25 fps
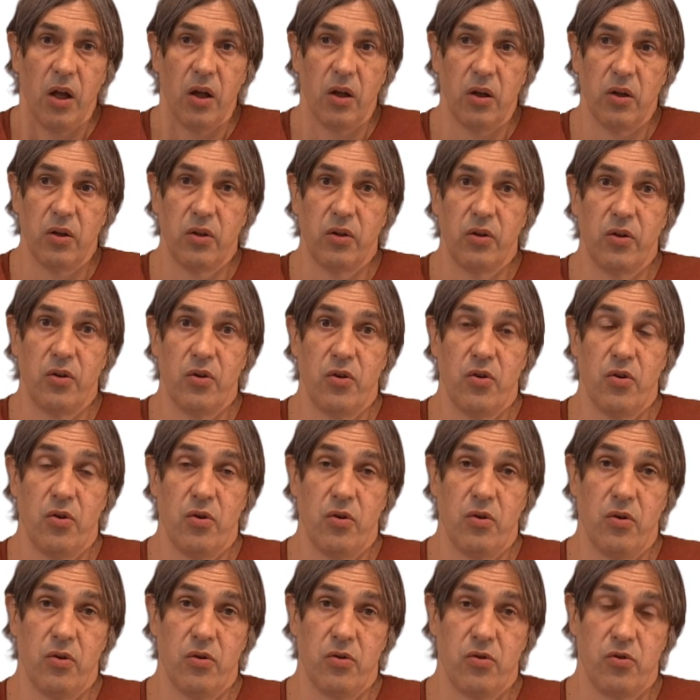
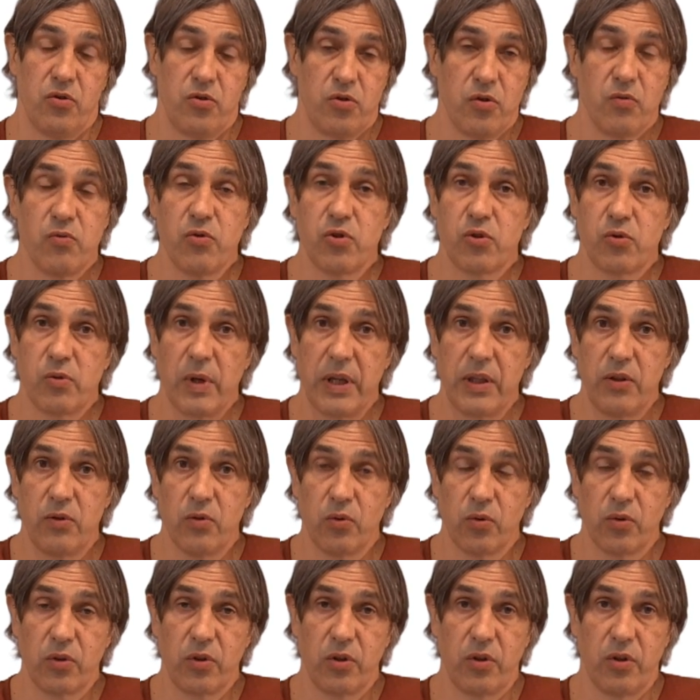Euh, je vous souhaite
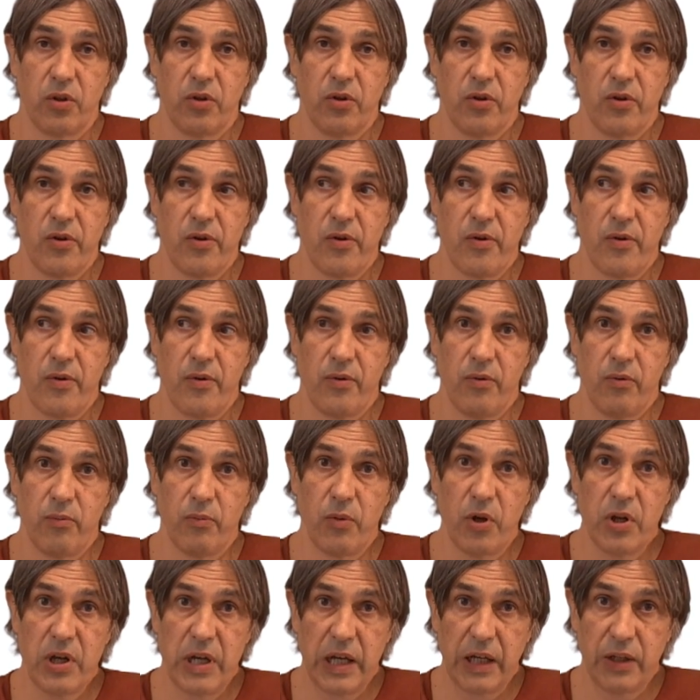donc euh,
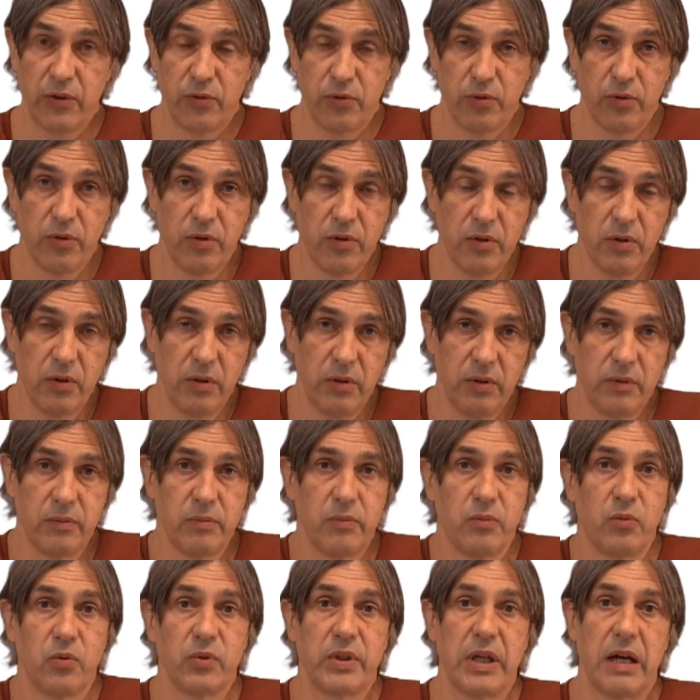bonne lecture,
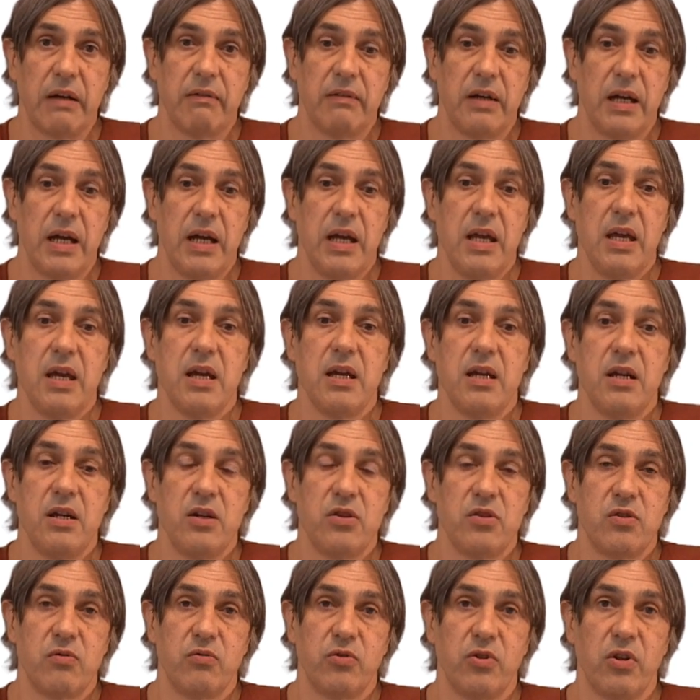bon travail,
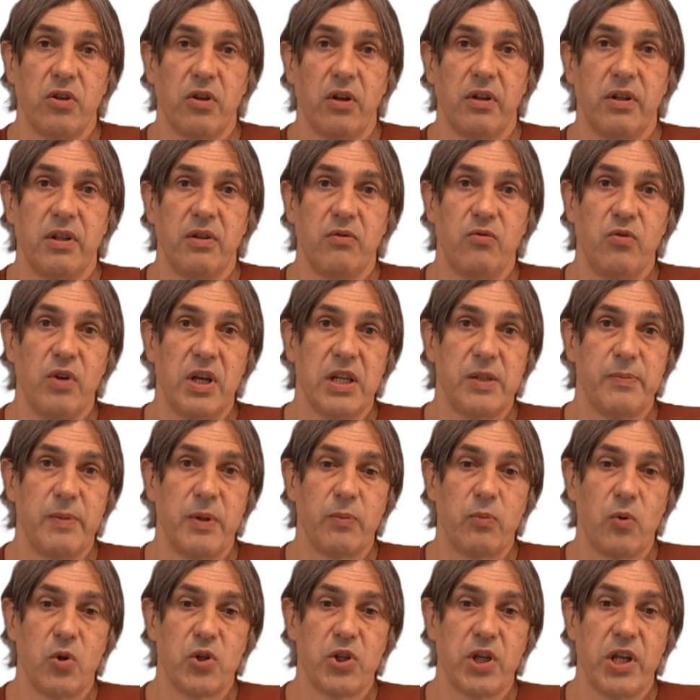et je vous donne rendez-vous la
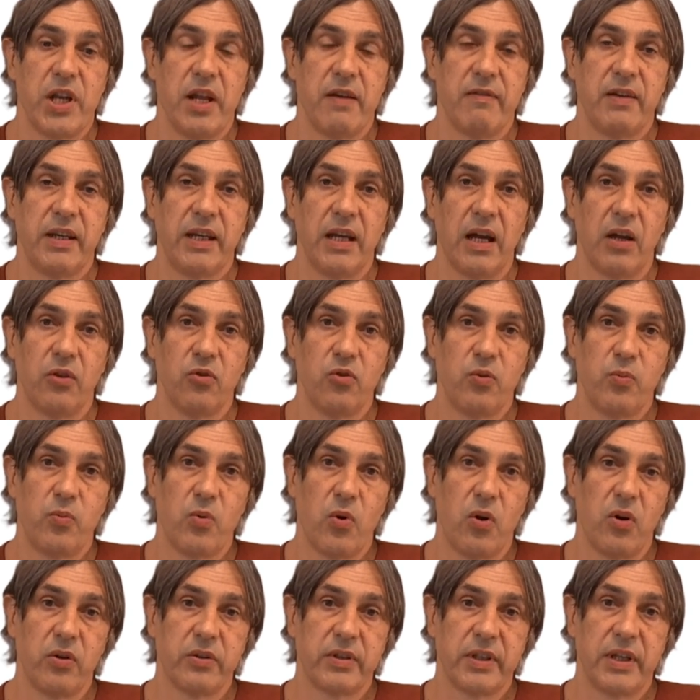semaine prochaine avec Arnaud
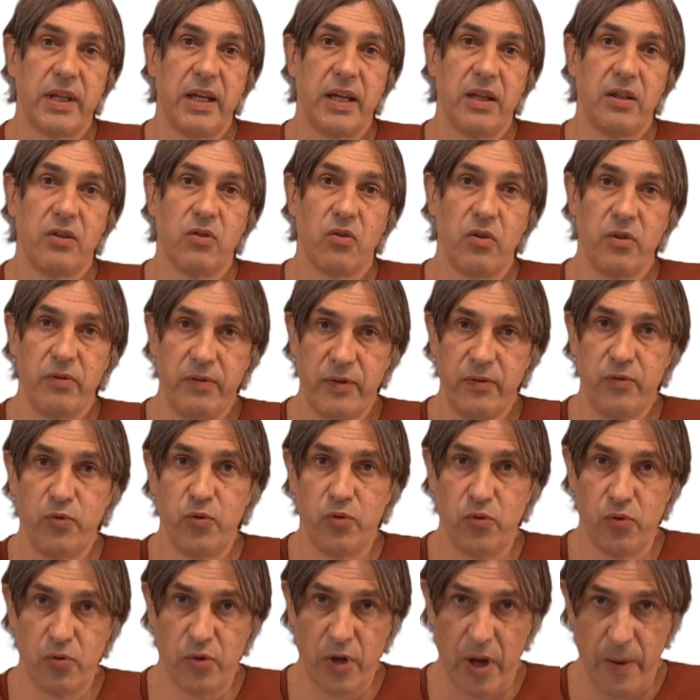pour rentrer dans le vif
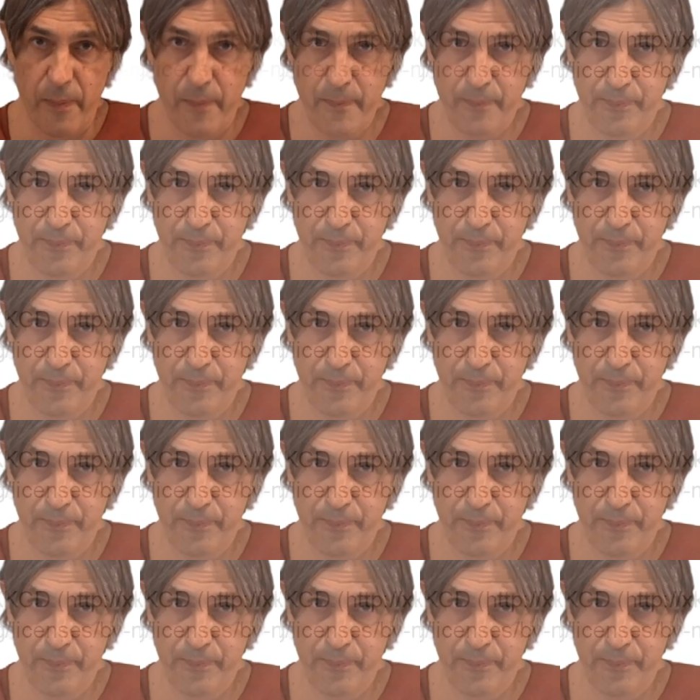du sujet.